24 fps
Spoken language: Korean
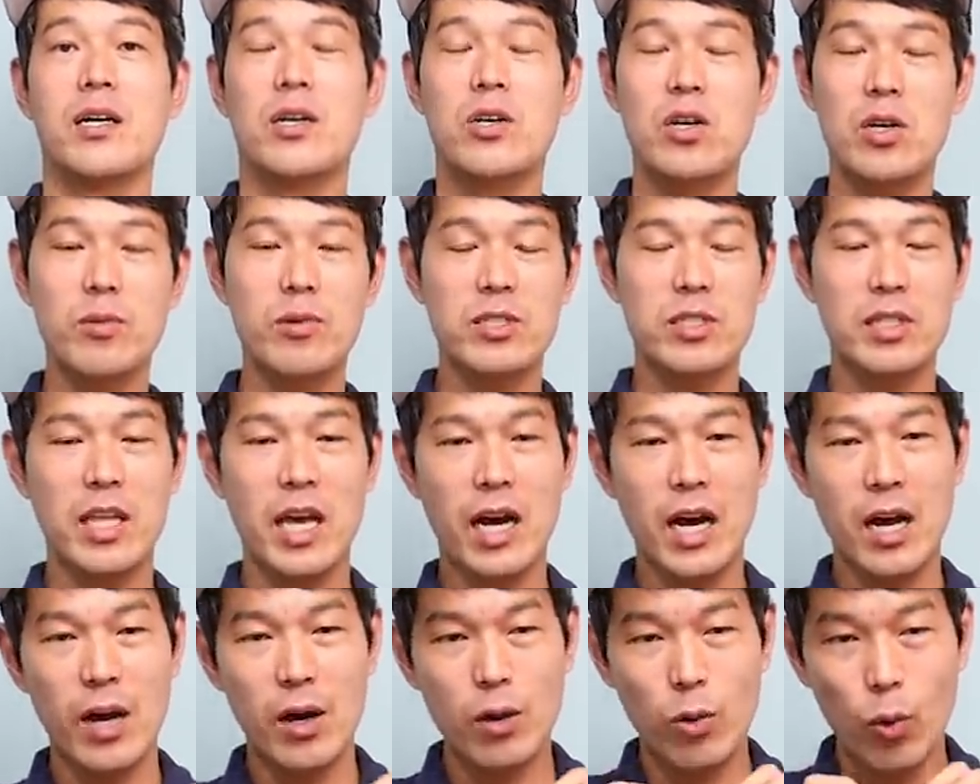그러면서
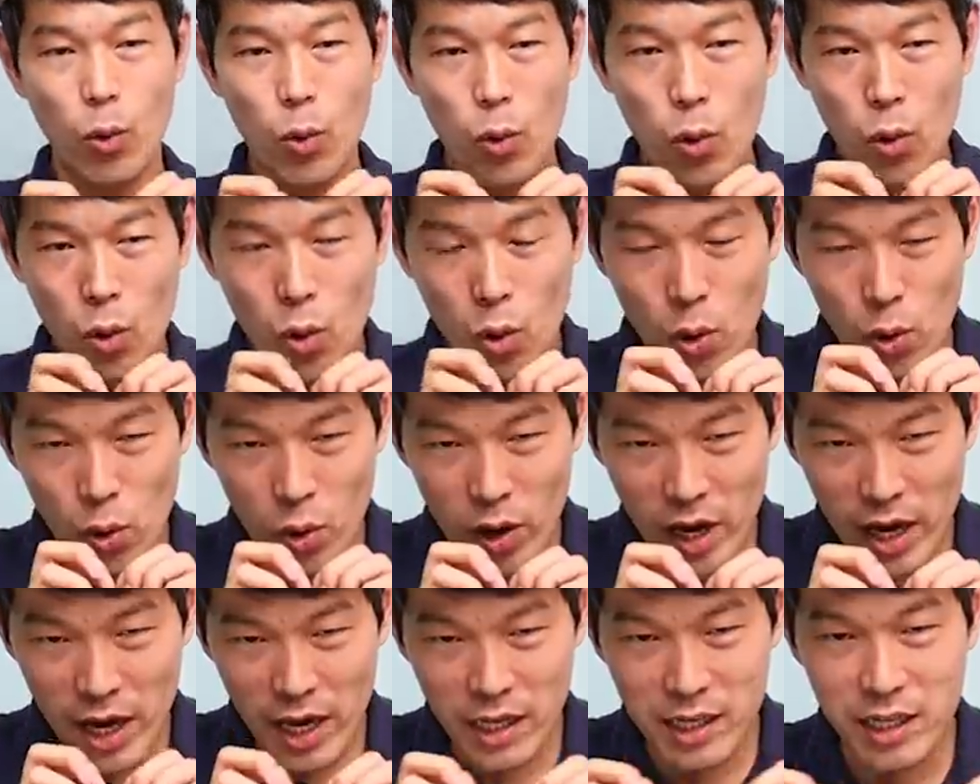내가
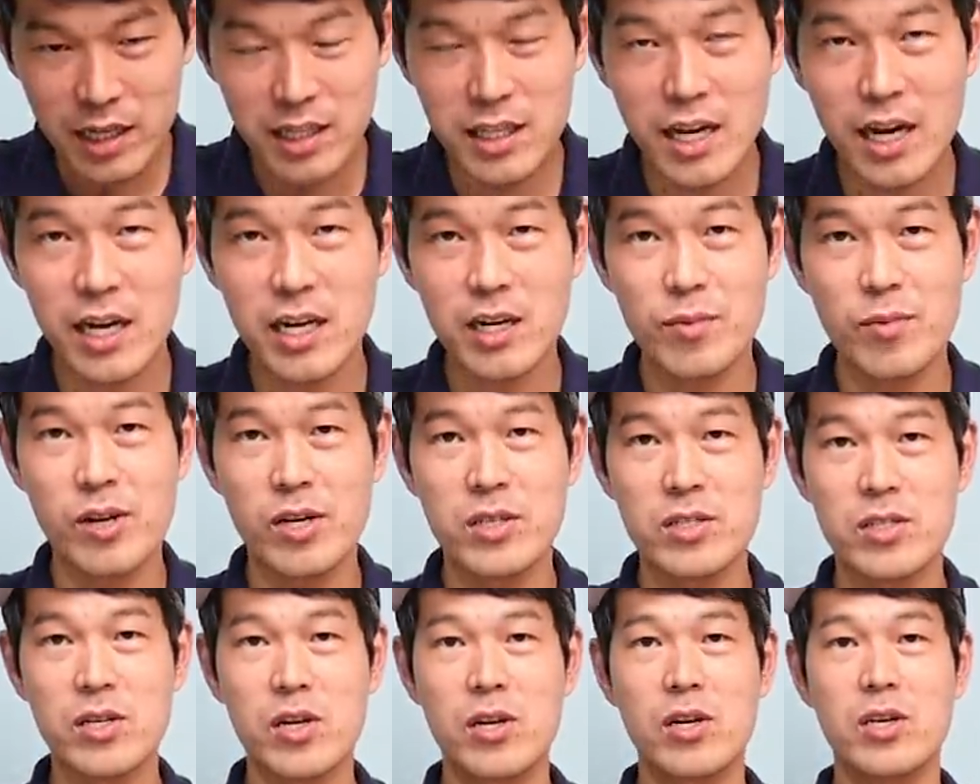오래
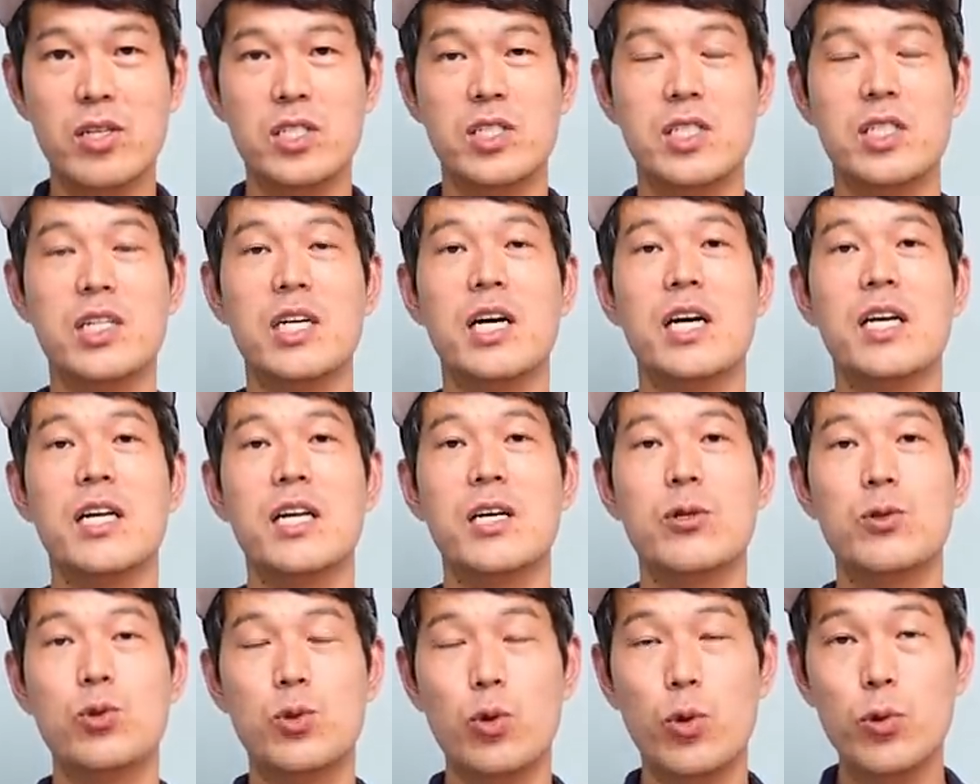기다리면서
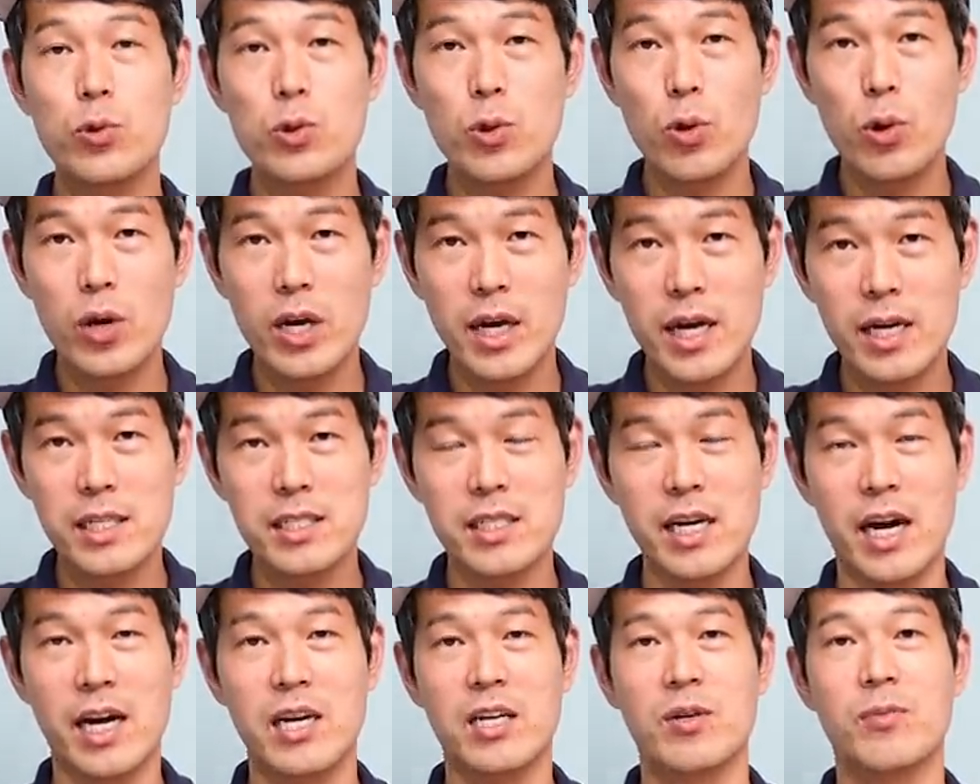시간에
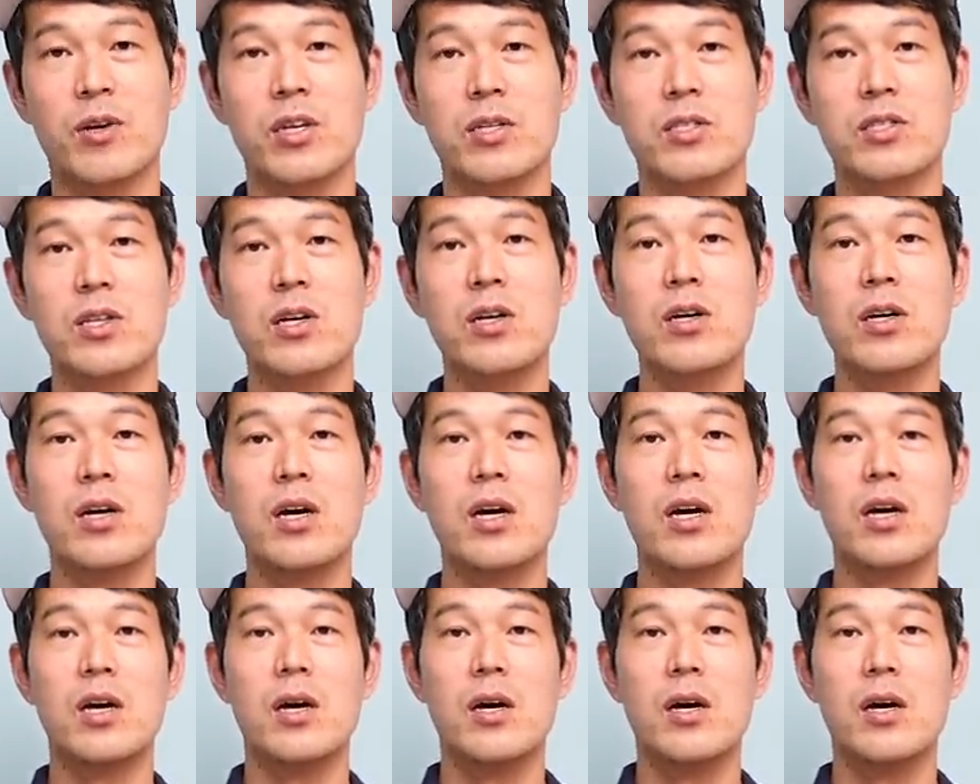초조해하지 않으면서